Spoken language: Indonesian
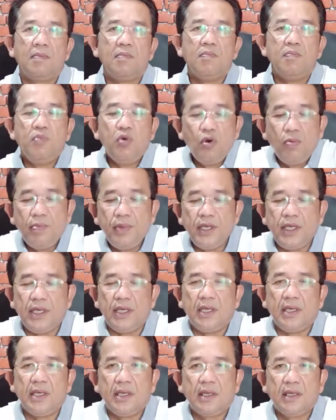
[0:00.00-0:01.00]

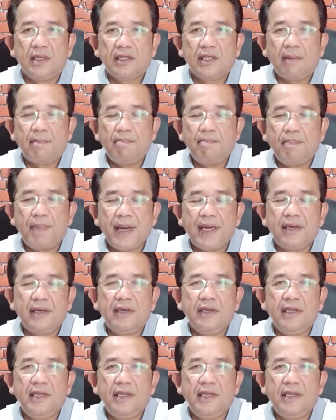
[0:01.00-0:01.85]
bumi tempat